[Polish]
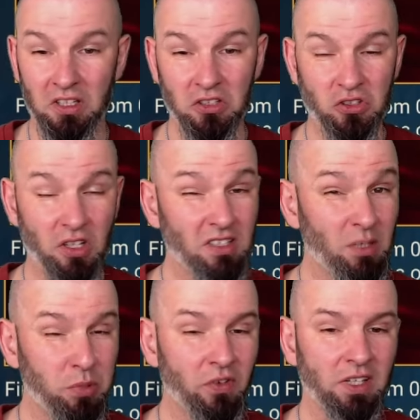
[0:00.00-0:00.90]
czyli
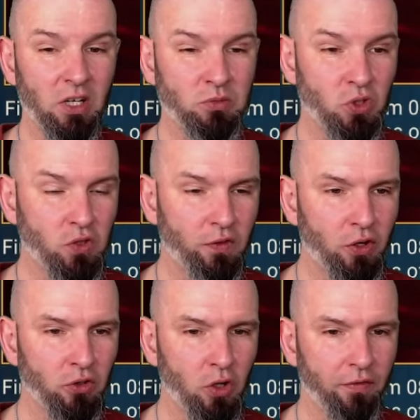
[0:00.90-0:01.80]
zapowiadają coś
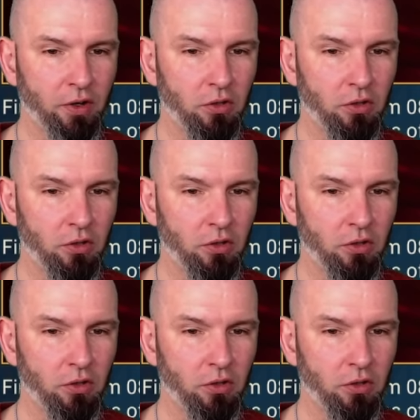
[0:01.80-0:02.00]
wyjątkowego.